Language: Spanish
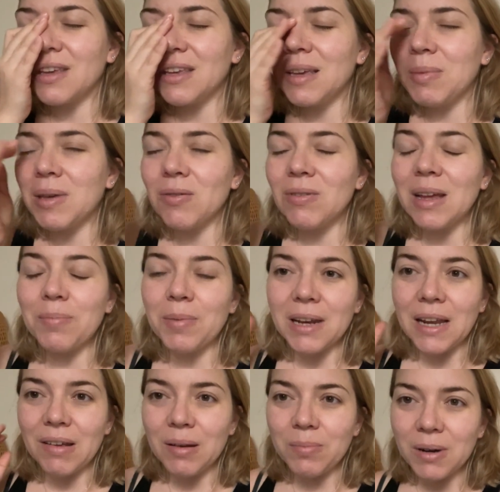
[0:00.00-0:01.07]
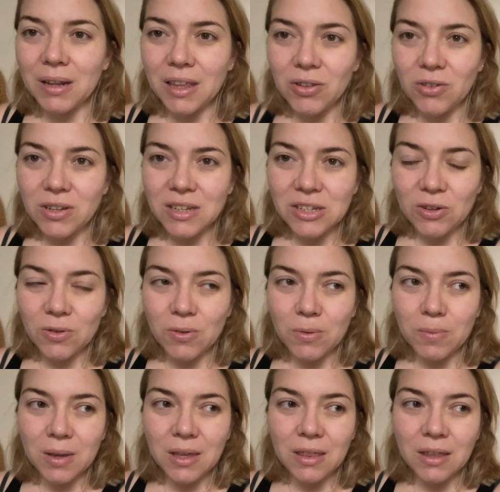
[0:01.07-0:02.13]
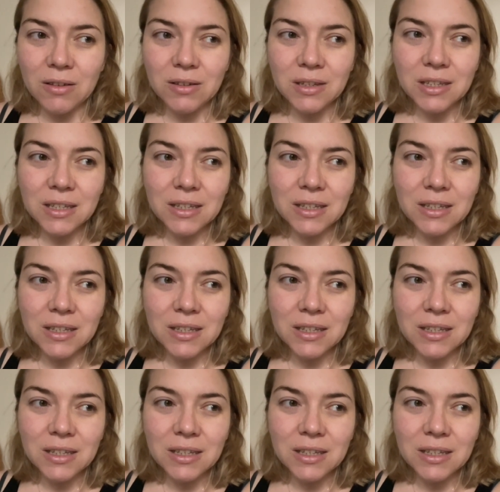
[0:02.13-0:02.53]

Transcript: Y me da una pena haber perdido esos vídeos.